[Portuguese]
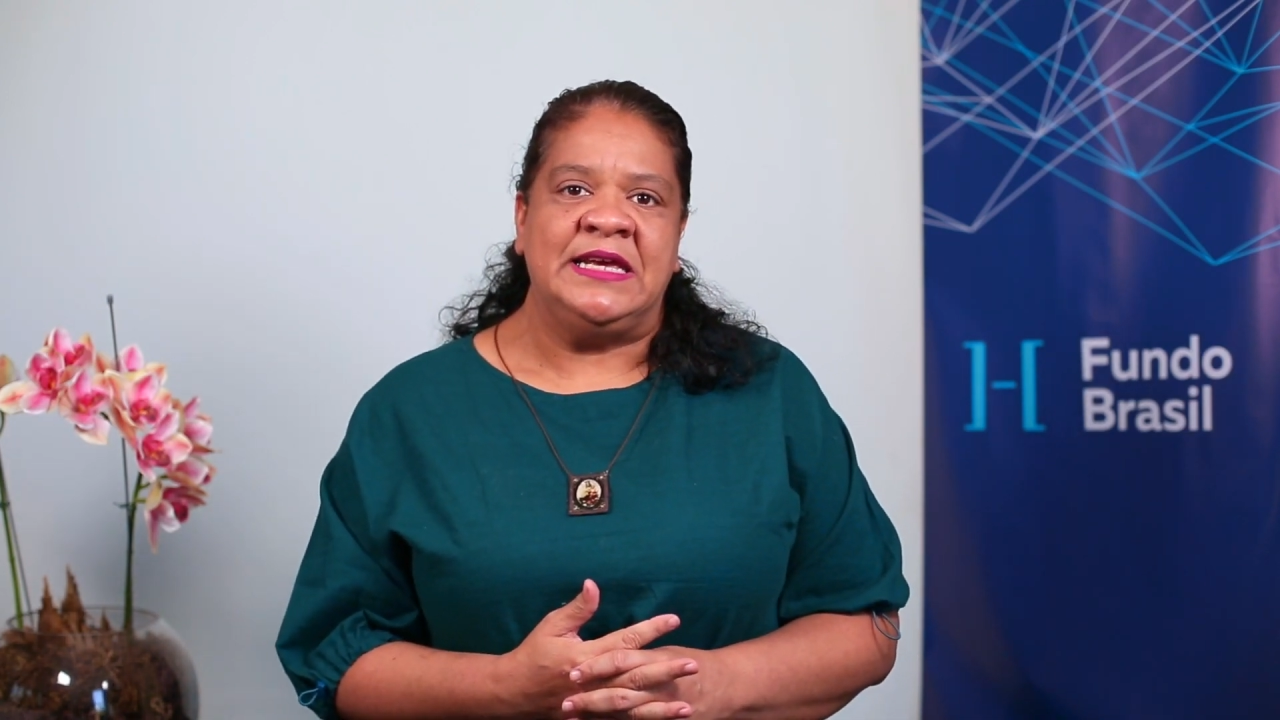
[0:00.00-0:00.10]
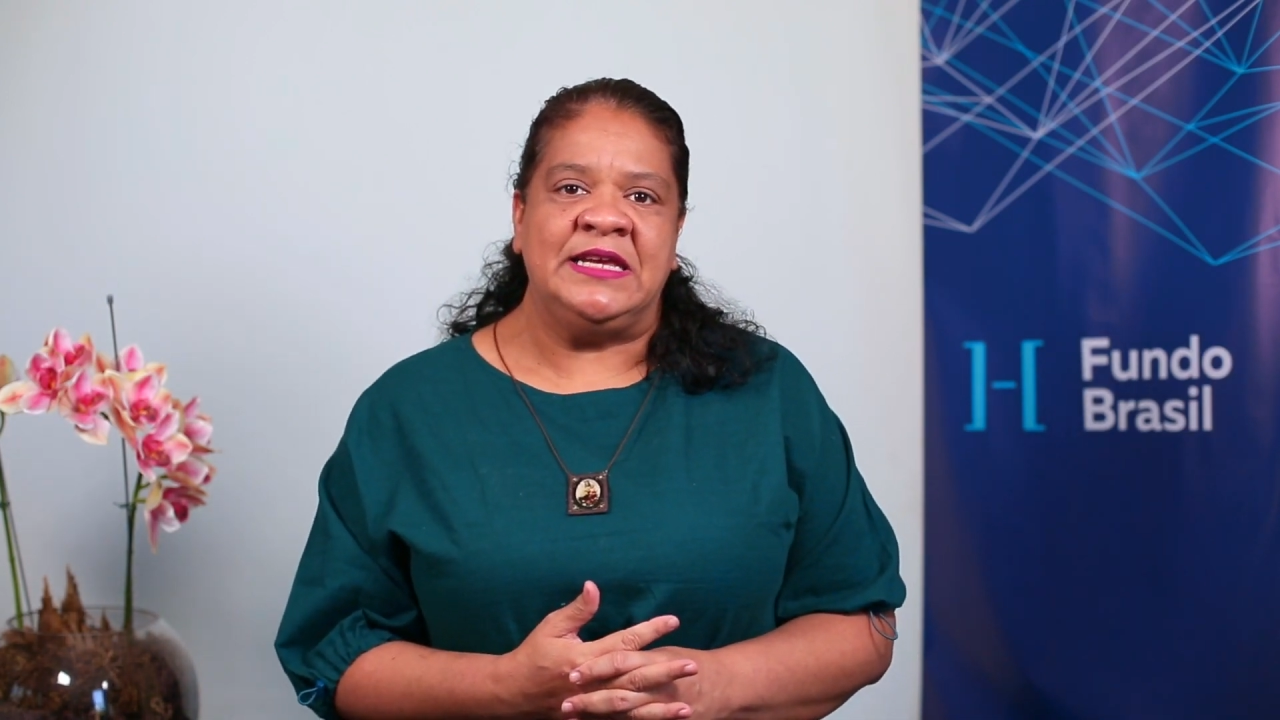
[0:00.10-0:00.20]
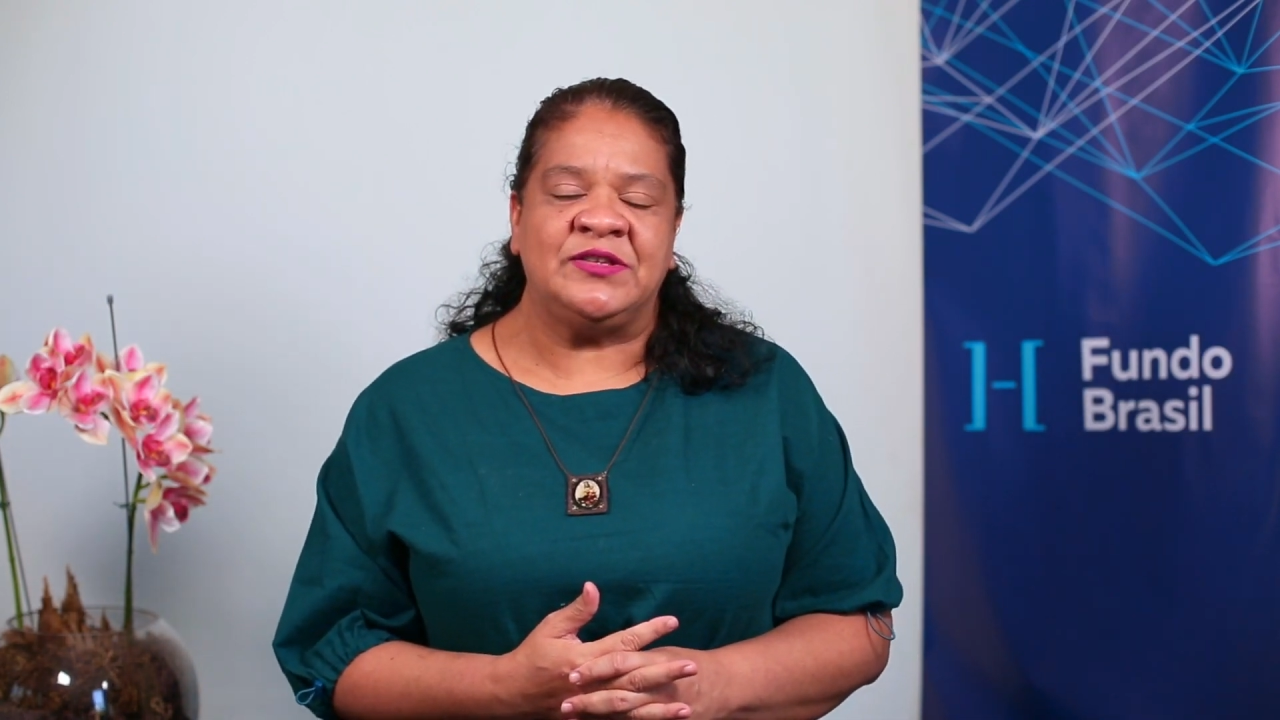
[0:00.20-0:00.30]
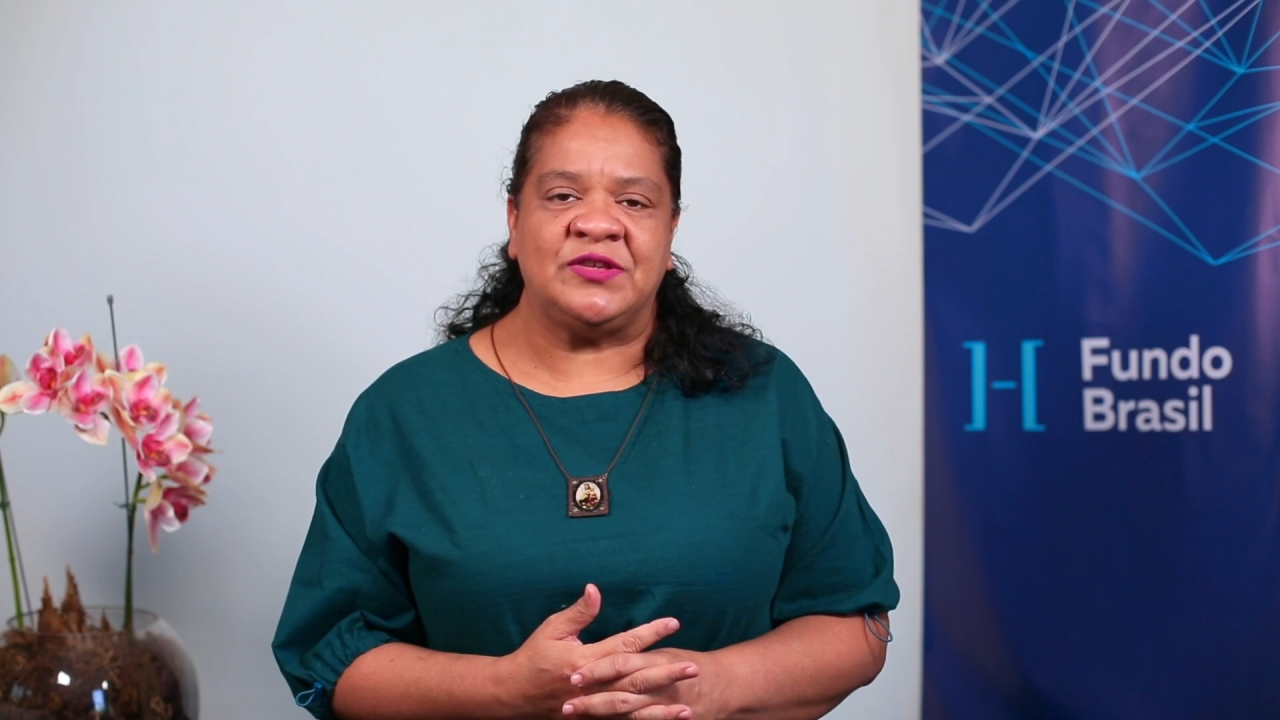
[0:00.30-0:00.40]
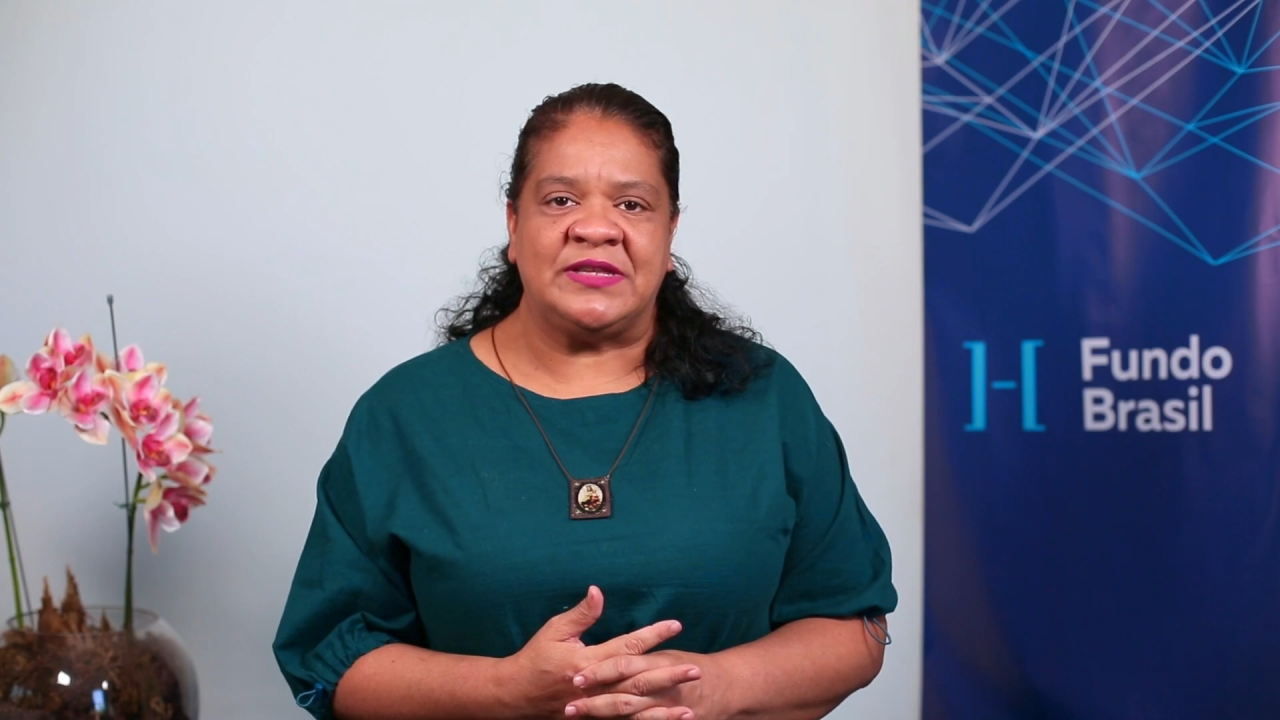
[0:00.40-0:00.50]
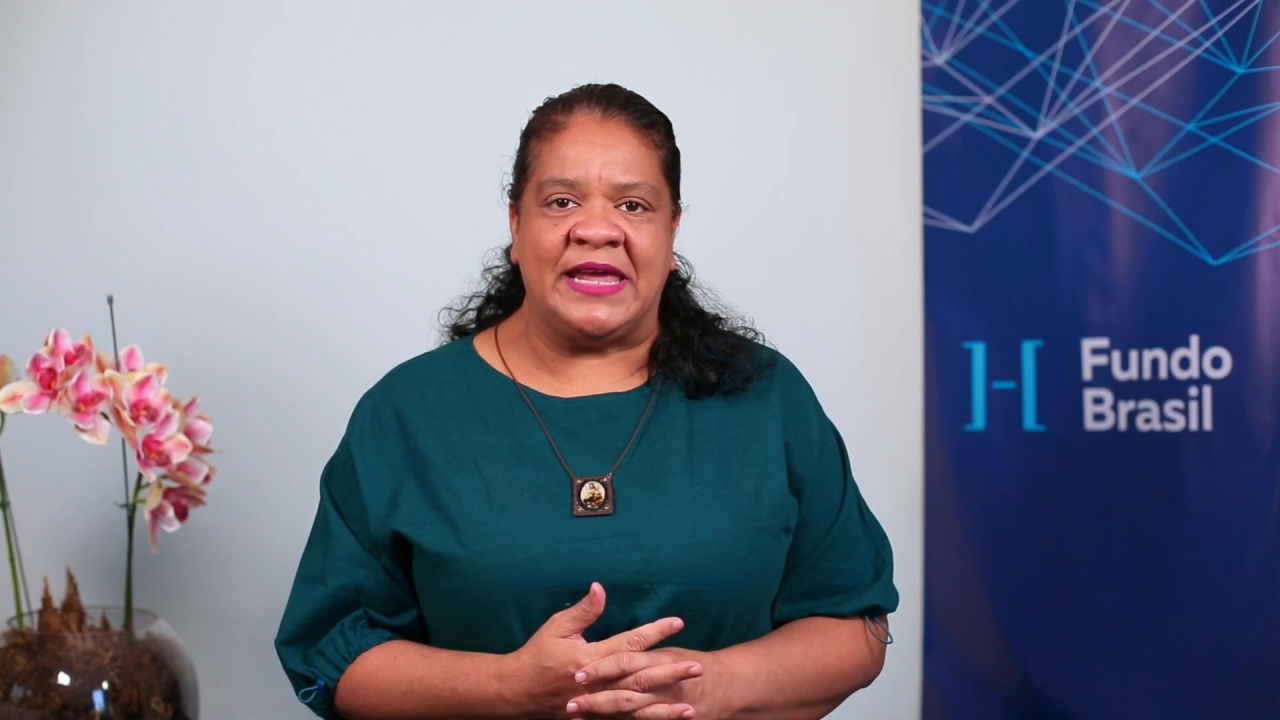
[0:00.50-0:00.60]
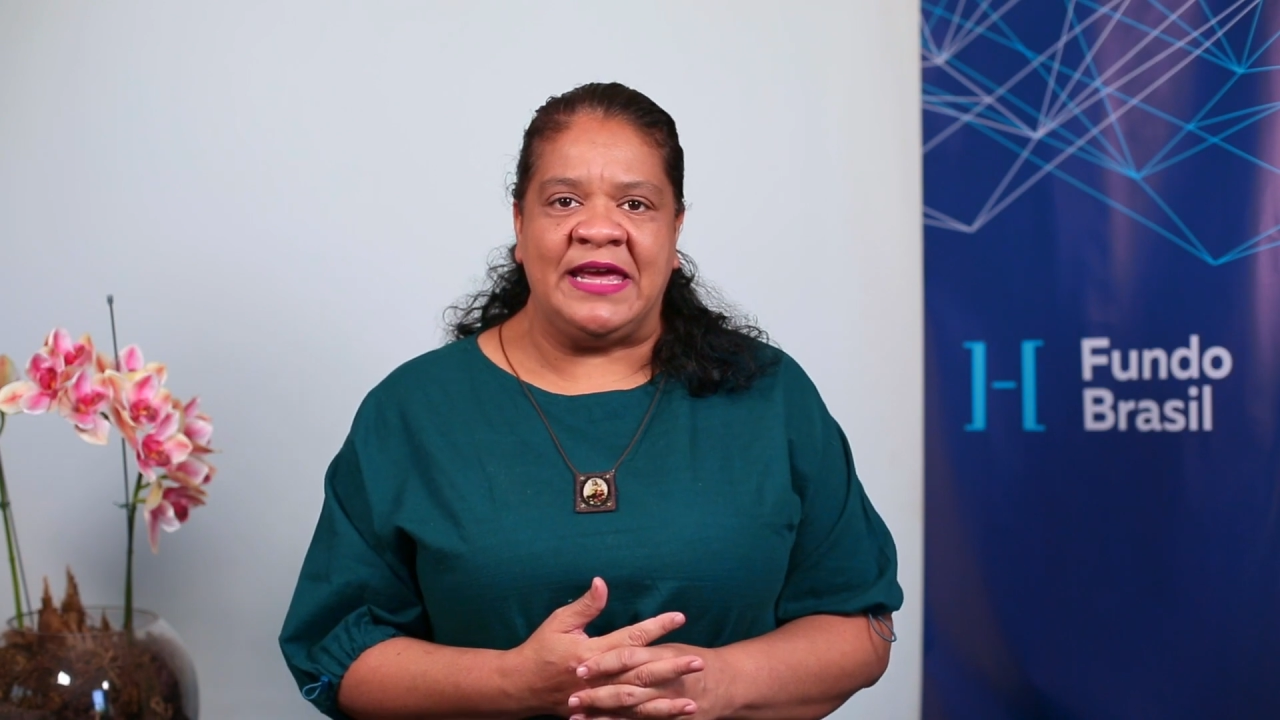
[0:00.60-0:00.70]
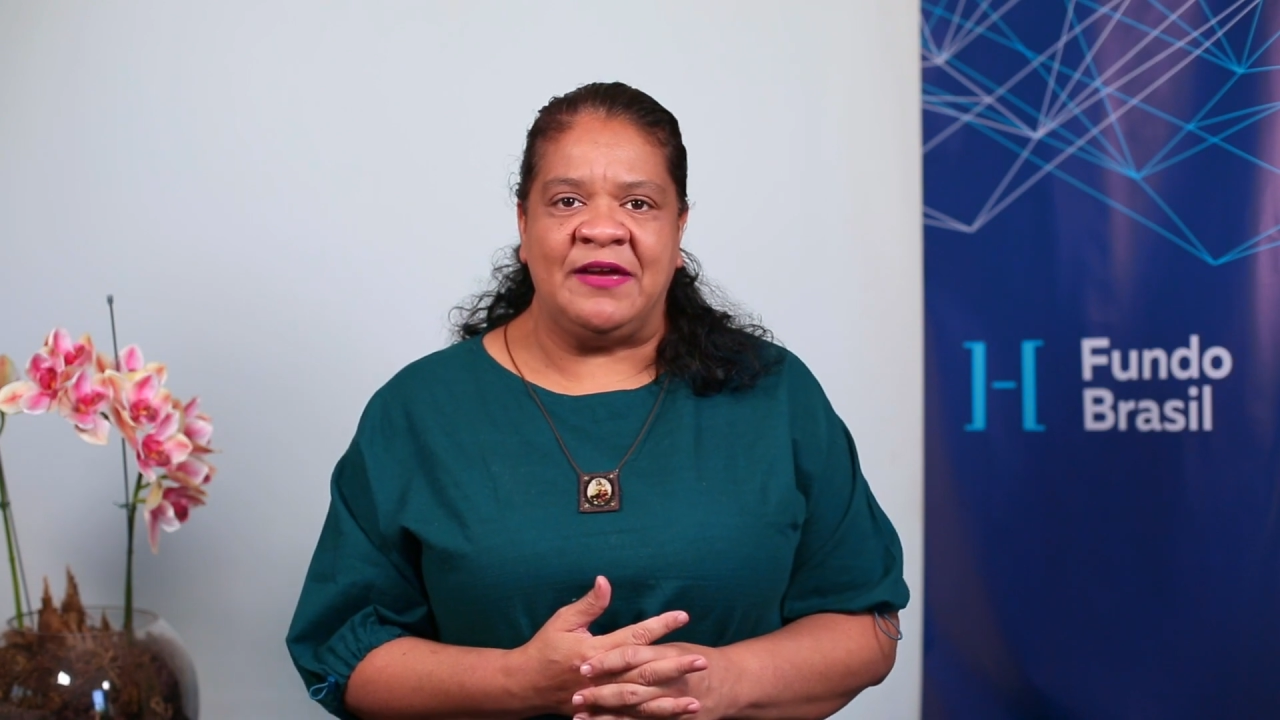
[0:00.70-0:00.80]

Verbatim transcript: e isso tem